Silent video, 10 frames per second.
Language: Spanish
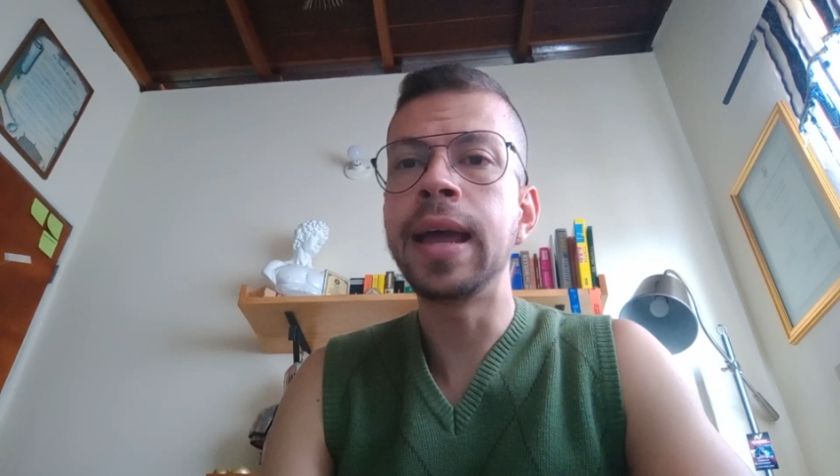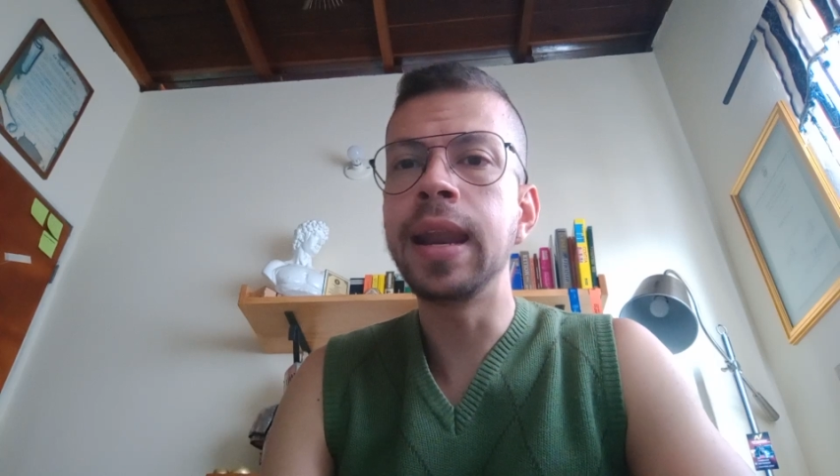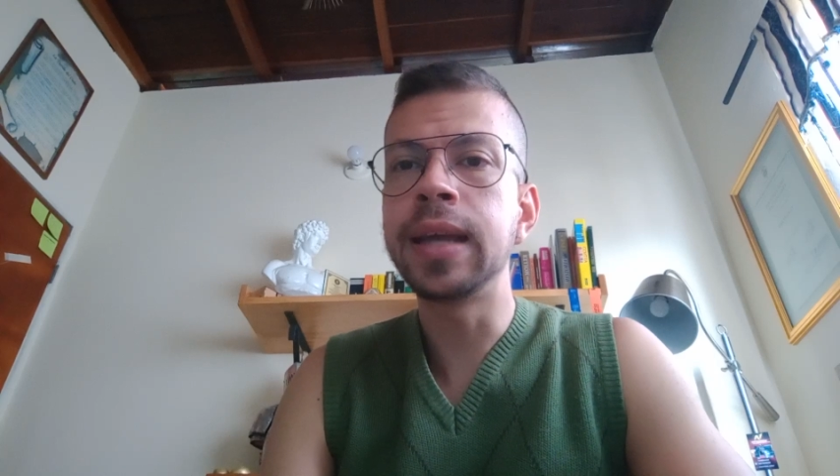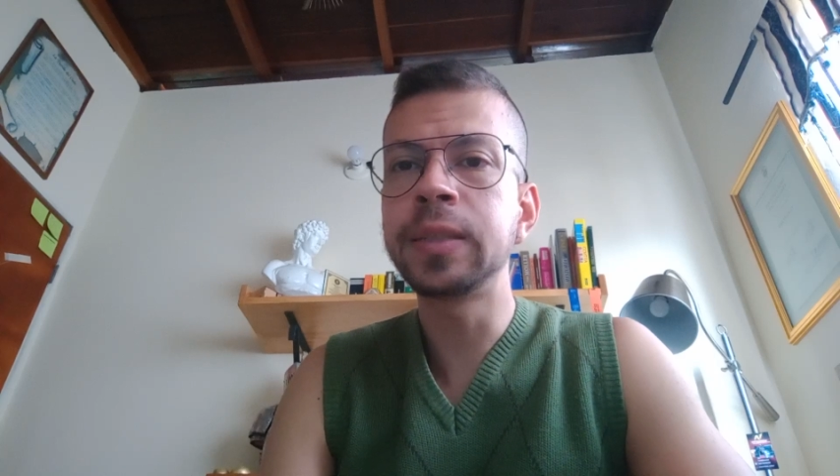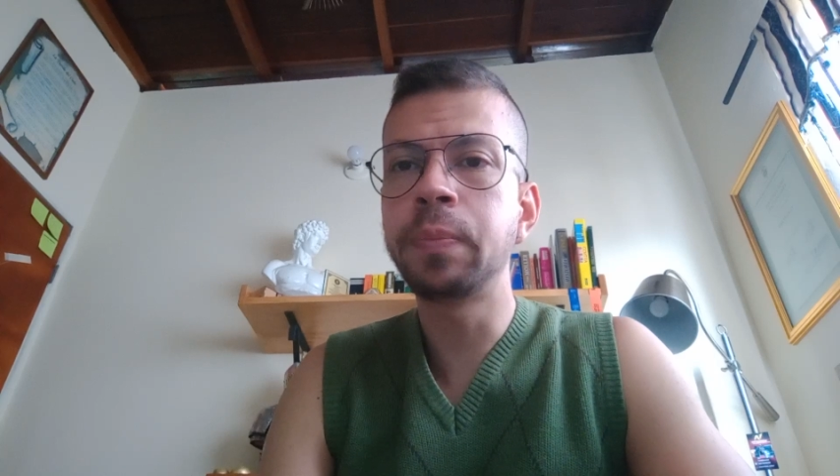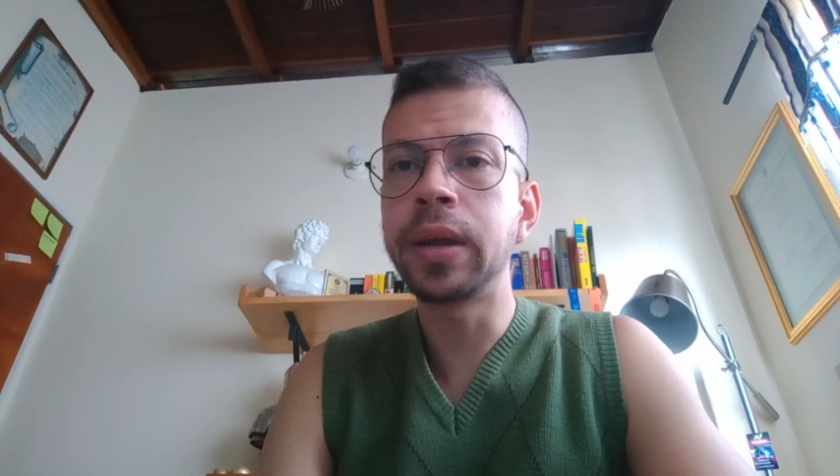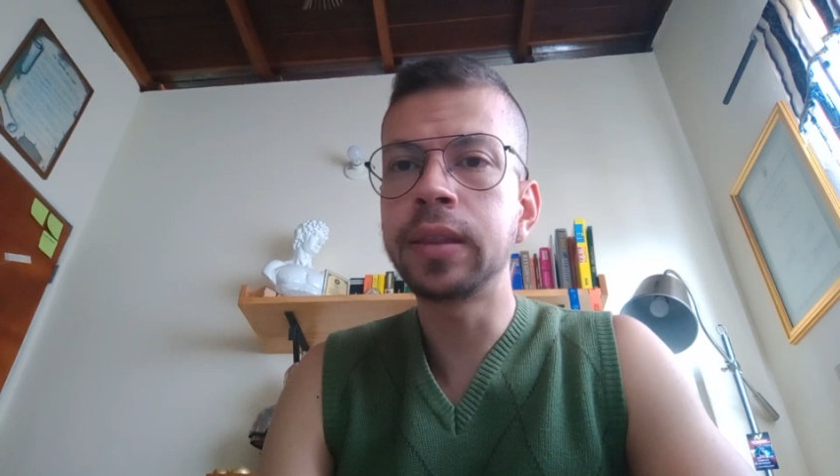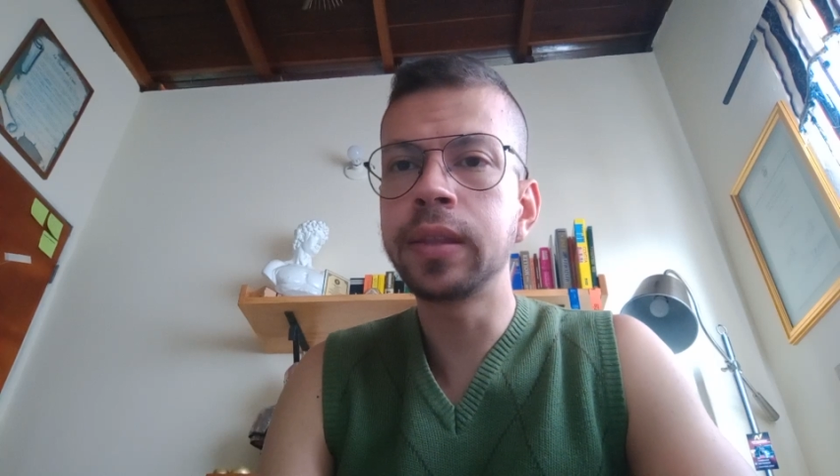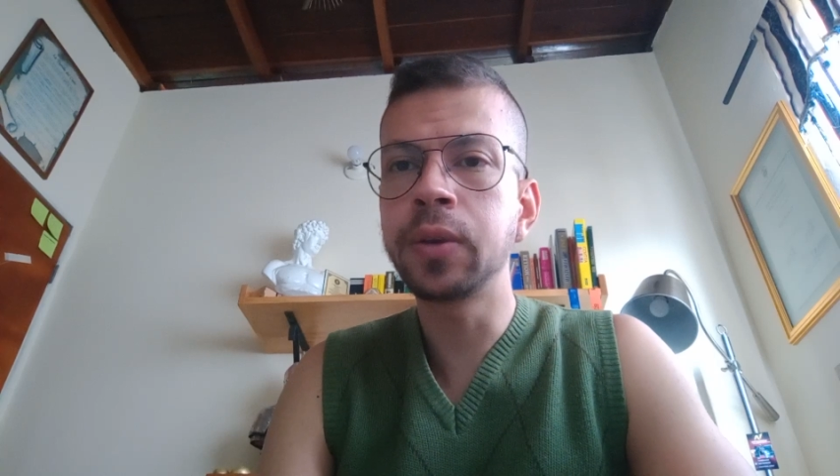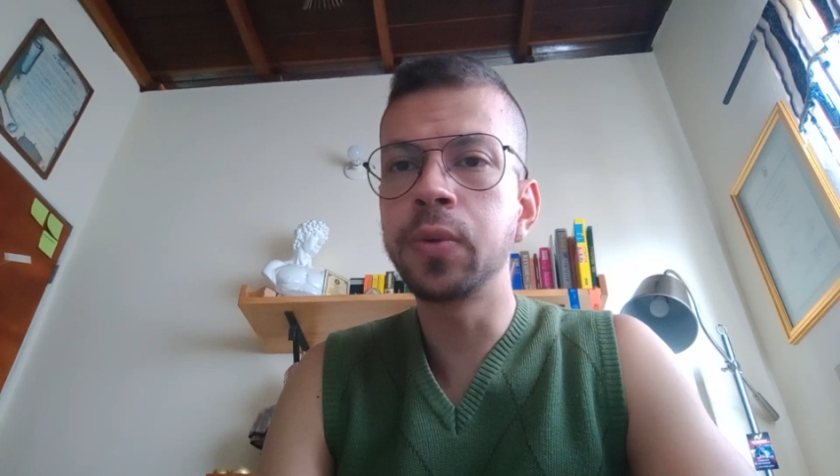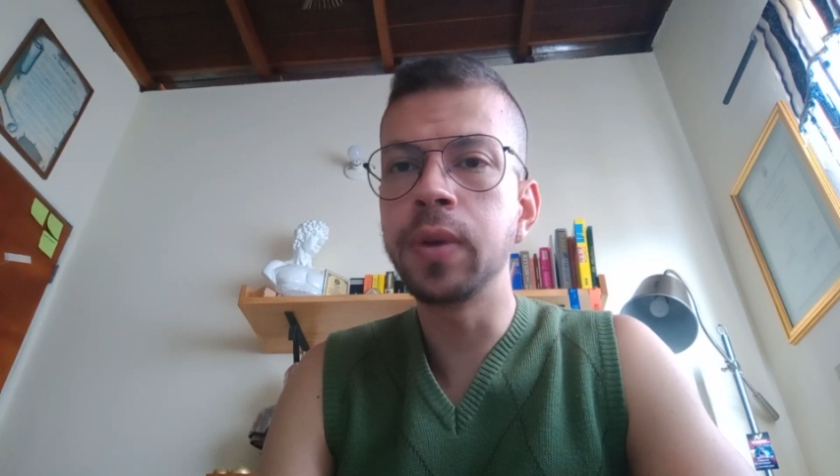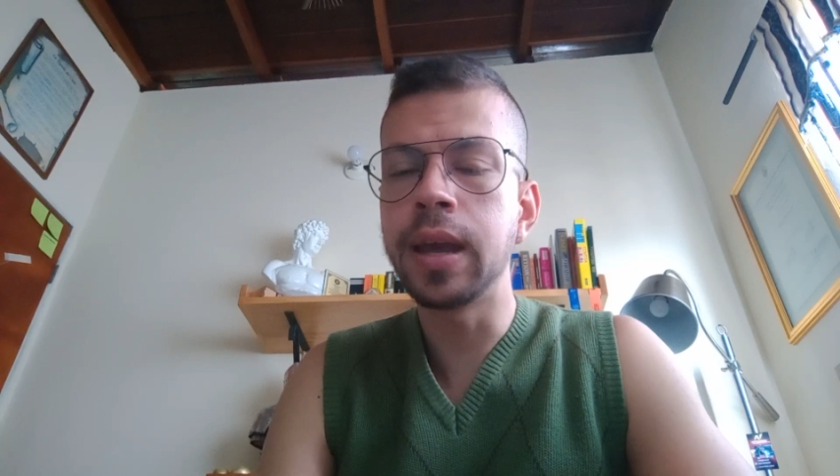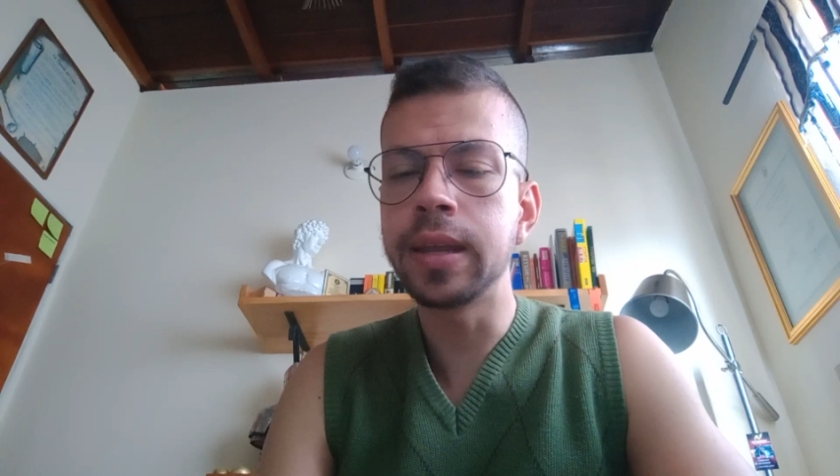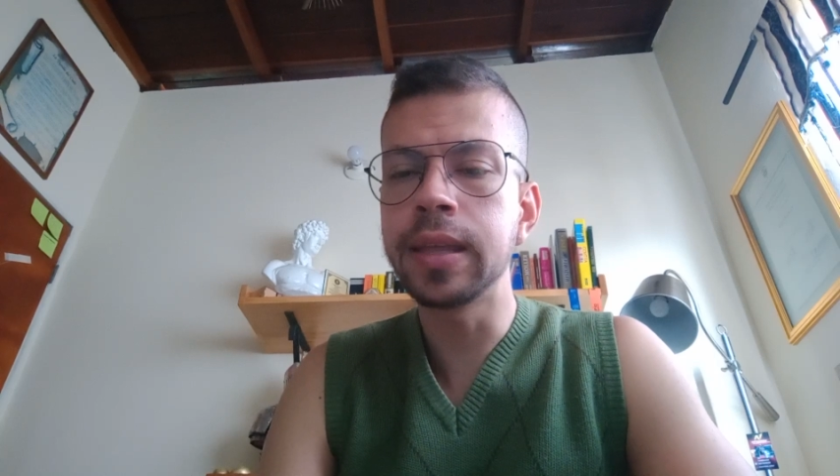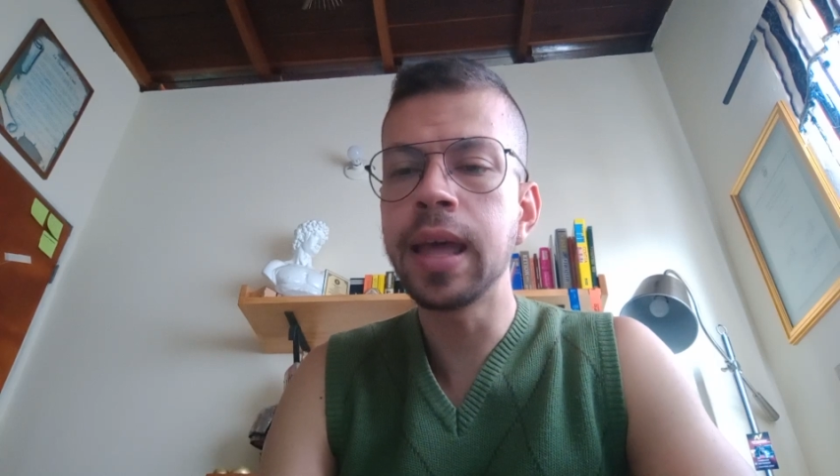a las
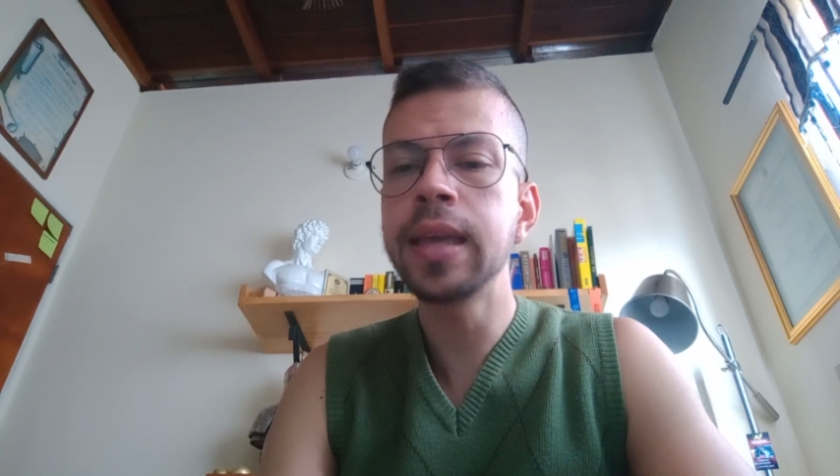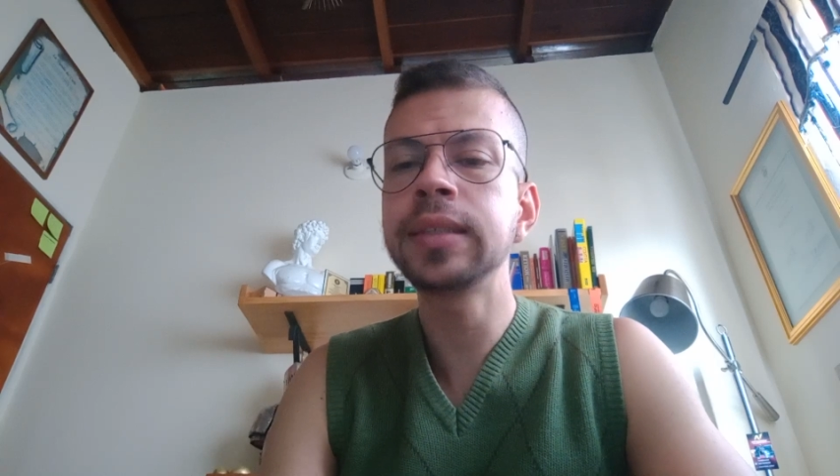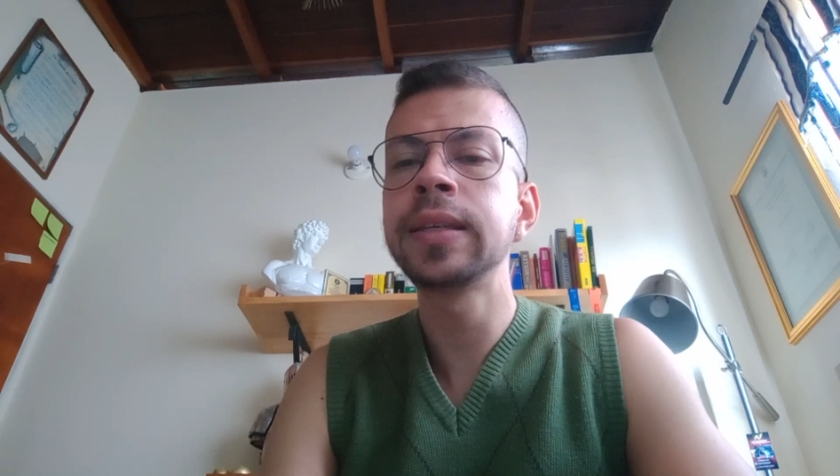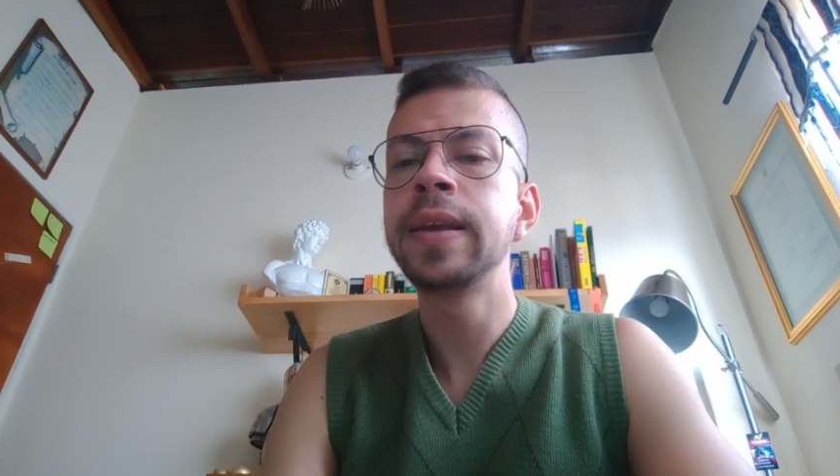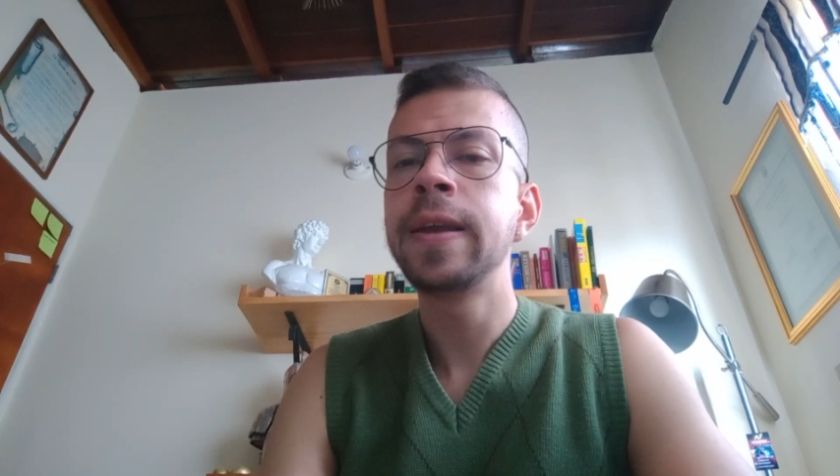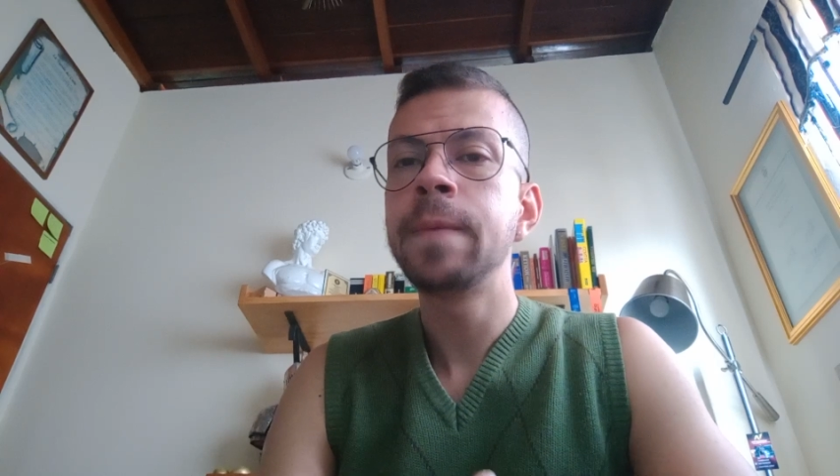particularidades